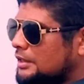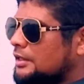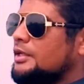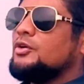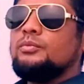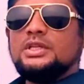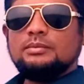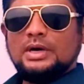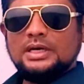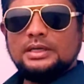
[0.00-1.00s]
இன்றைக்கும்
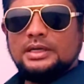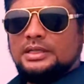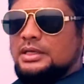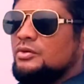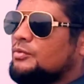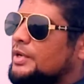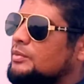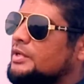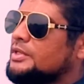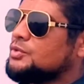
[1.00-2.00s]
இந்த மக்களுக்கு எந்த அளவுக்கு
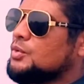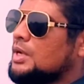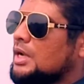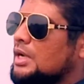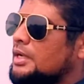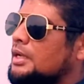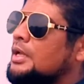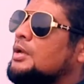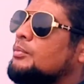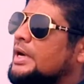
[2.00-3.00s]
பயன்படுதுன்னு சொன்னாக்கா
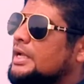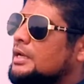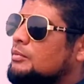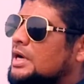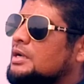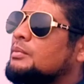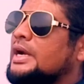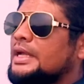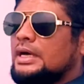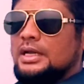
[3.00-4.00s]
பயங்கரமான
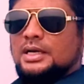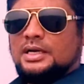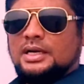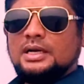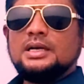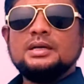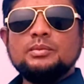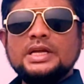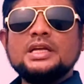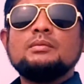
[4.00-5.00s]
மழை காலகட்டங்களில்
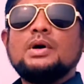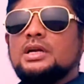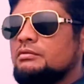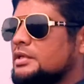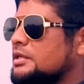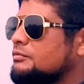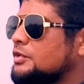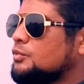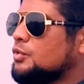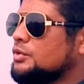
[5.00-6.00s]
பயங்கரமான வெள்ளம்
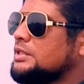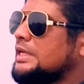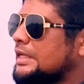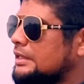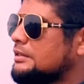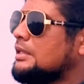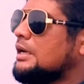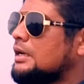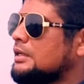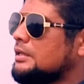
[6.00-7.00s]
வரும்பொழுது இந்த
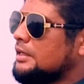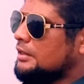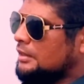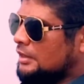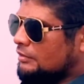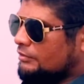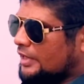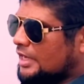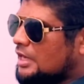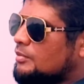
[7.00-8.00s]
ஆறில்
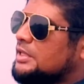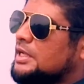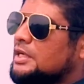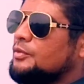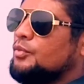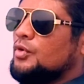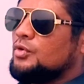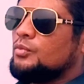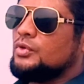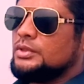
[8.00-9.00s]
வேகமாக தண்ணி
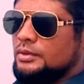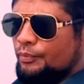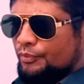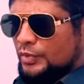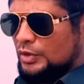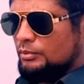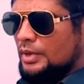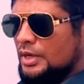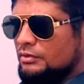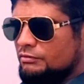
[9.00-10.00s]
போகும் பொழுது
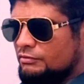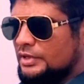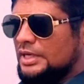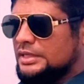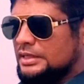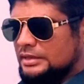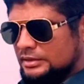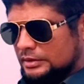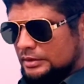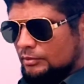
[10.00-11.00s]
பெரும்பாலும்
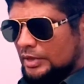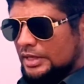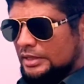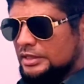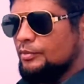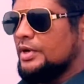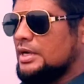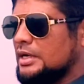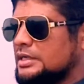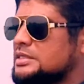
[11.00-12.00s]
வெள்ளத்திலிருந்து இந்த மக்கள்
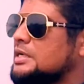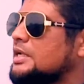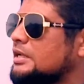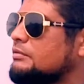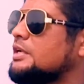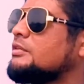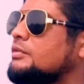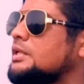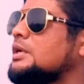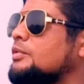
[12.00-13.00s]
தப்பிக்கிறாங்க சென்னையில் வெள்ளம்
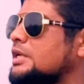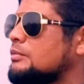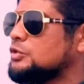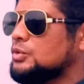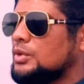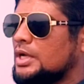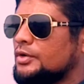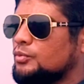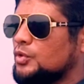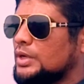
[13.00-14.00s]
வருது அப்படின்னு நம்ம
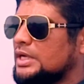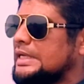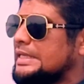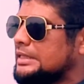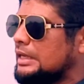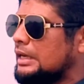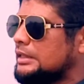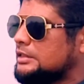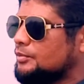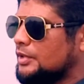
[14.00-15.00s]
சொன்னாலும் கூட இந்த
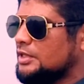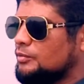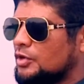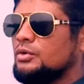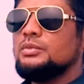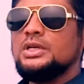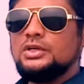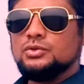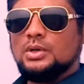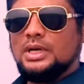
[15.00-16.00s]
ஆற்று பகுதி மட்டும்
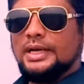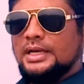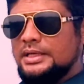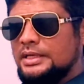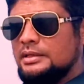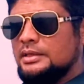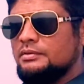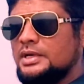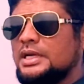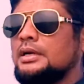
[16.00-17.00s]
இல்லைன்னு சொன்னாக்க இதை
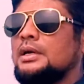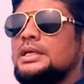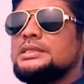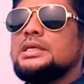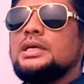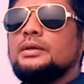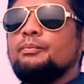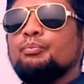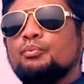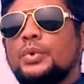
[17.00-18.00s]
விட
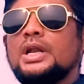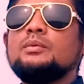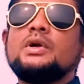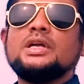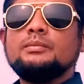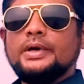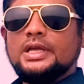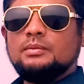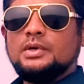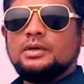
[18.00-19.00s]
சேதம் பல மடங்கு
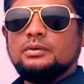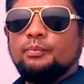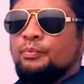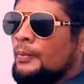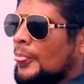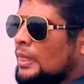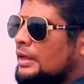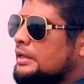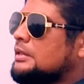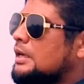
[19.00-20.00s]
பயங்கரமாக இருக்கும்
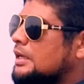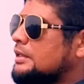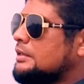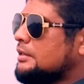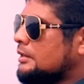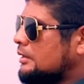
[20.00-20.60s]
இந்த ஆறு